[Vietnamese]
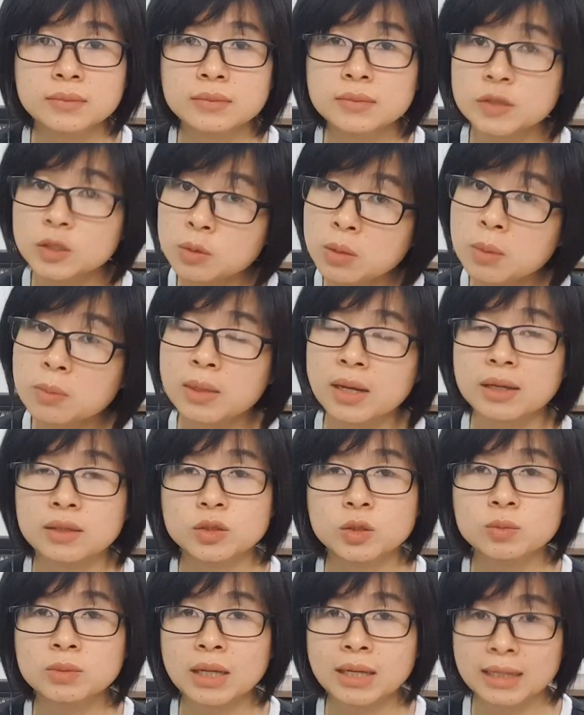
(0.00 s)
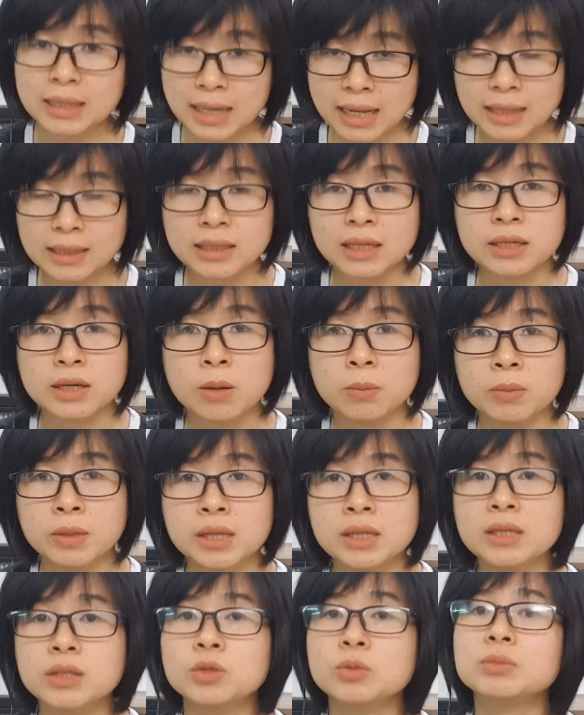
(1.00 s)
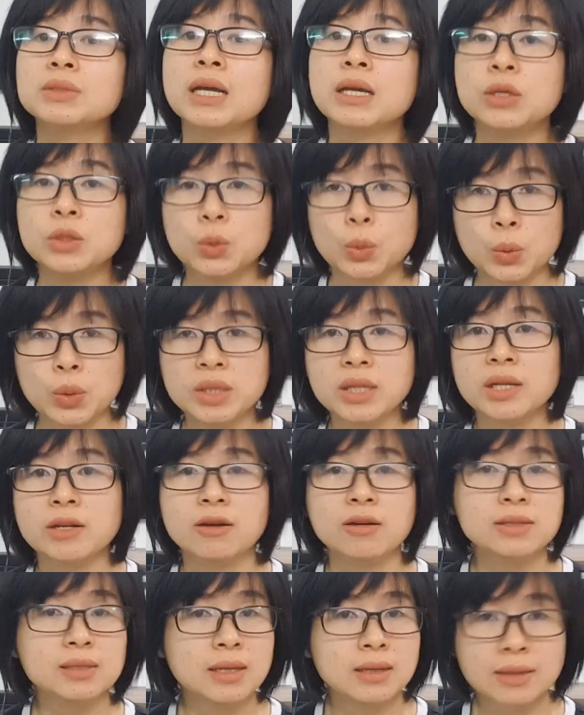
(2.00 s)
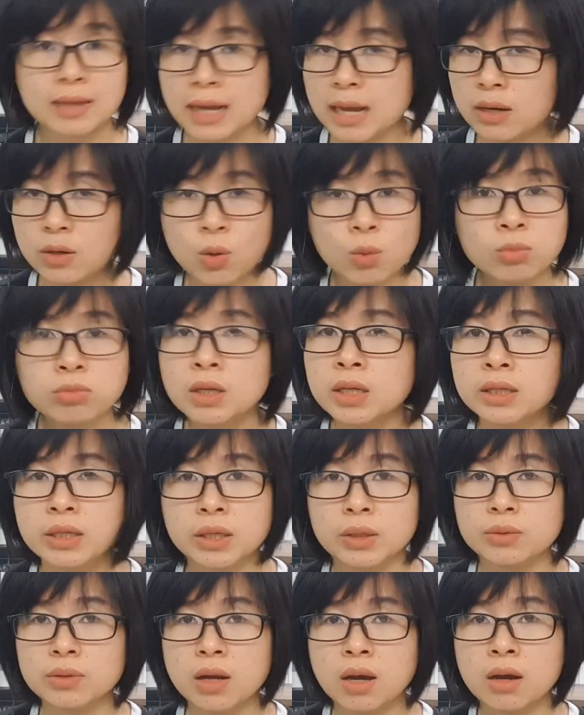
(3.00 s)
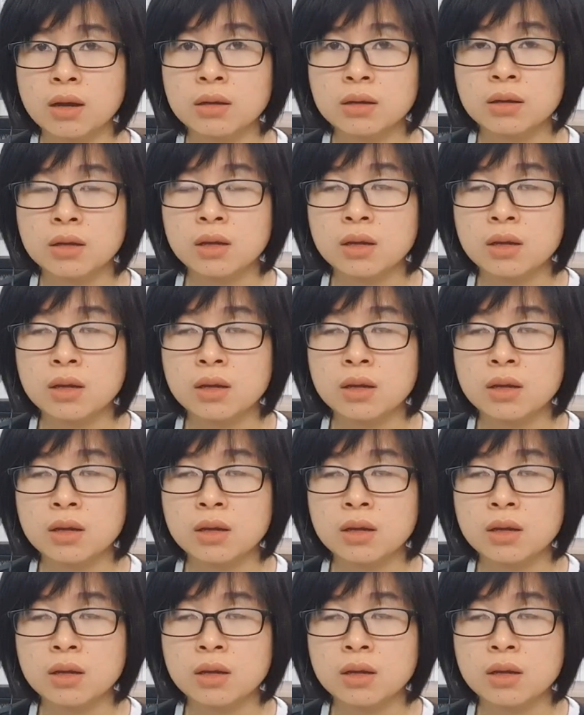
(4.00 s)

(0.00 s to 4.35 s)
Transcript: đúng không ạ? Chúng ta cắt thì đồng ý là chúng ta duỗi thì nó sẽ ra đúng cái kiểu đó.